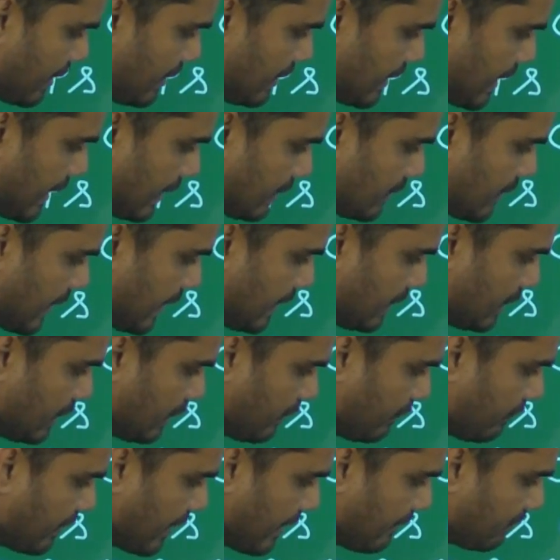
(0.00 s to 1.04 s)
वन लैख
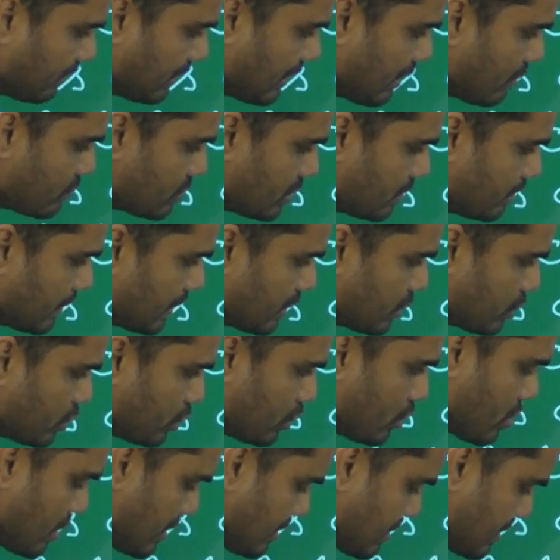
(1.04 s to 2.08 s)
नाइन्टी फाइव थाउजेंड
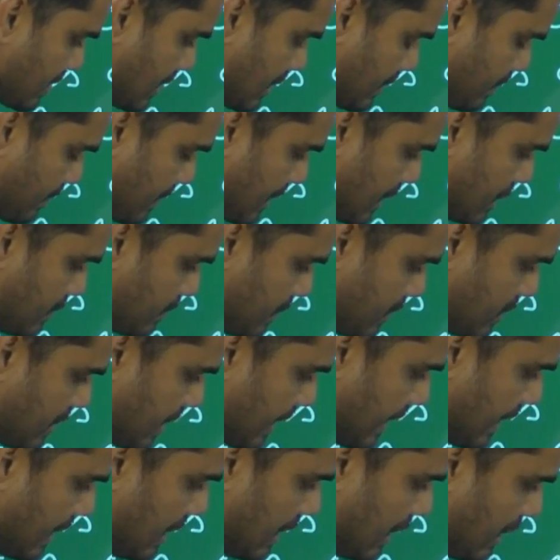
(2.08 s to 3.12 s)
बच्चों और इसके पास भी
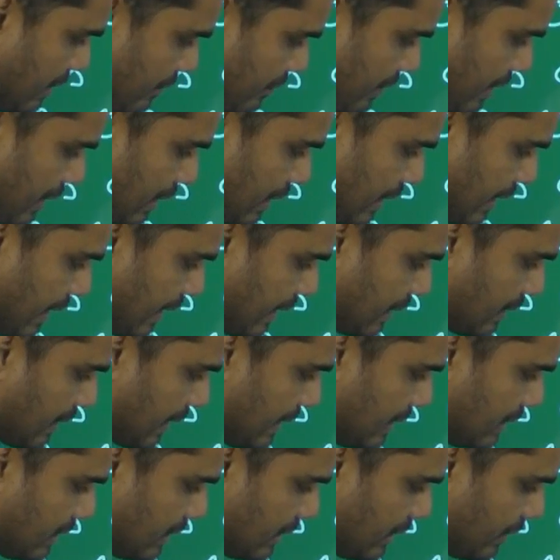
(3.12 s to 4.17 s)
जाएगा वन लैख
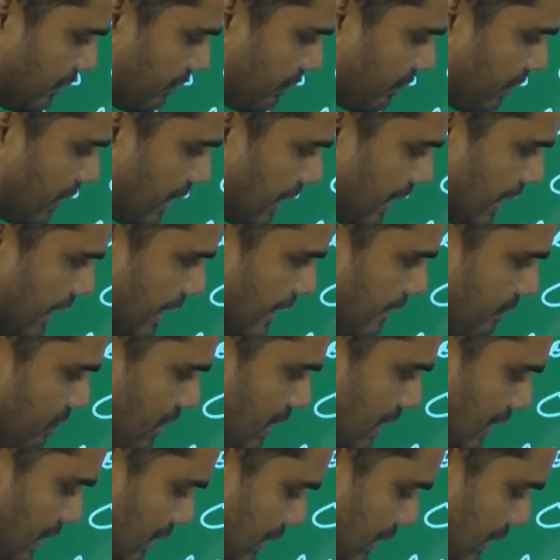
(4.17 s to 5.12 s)
नाइन्टी फाइव